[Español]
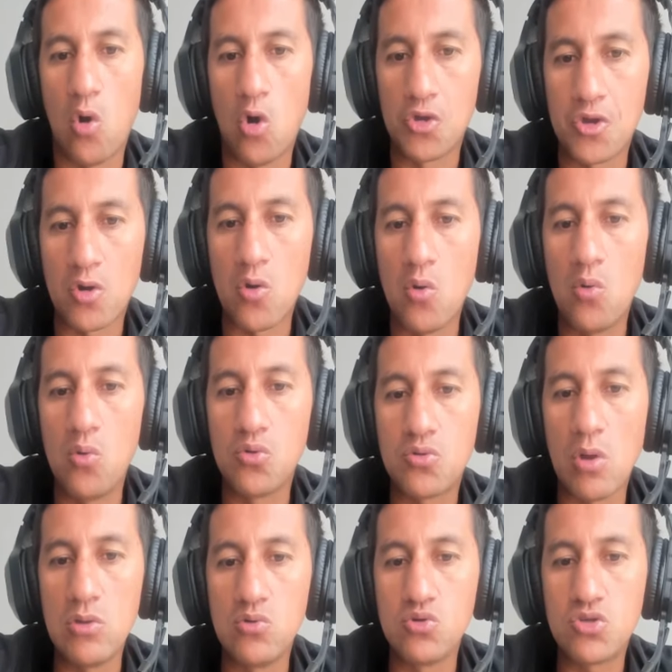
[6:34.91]
otro
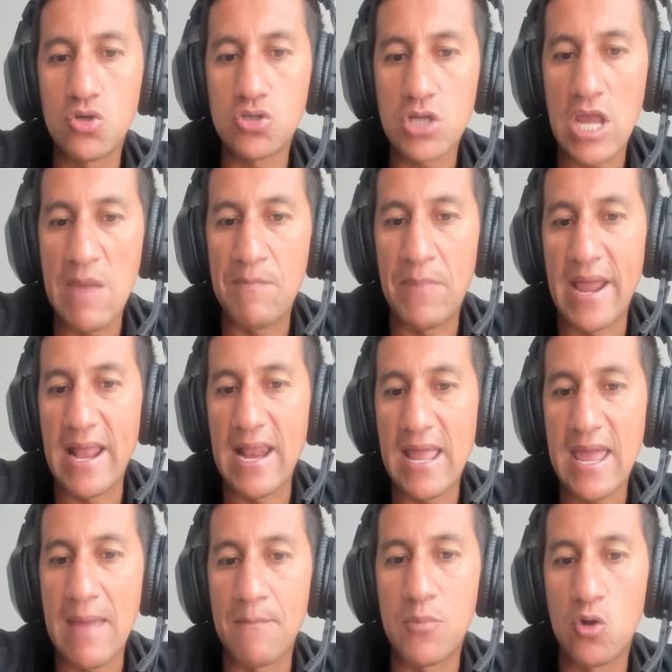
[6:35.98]
conjunto de anuncios y para el
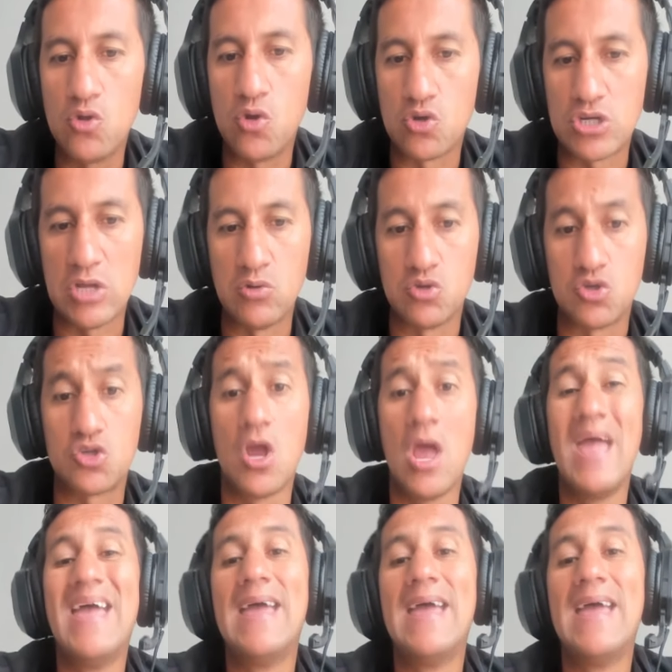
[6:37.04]
ejemplo dos anuncios.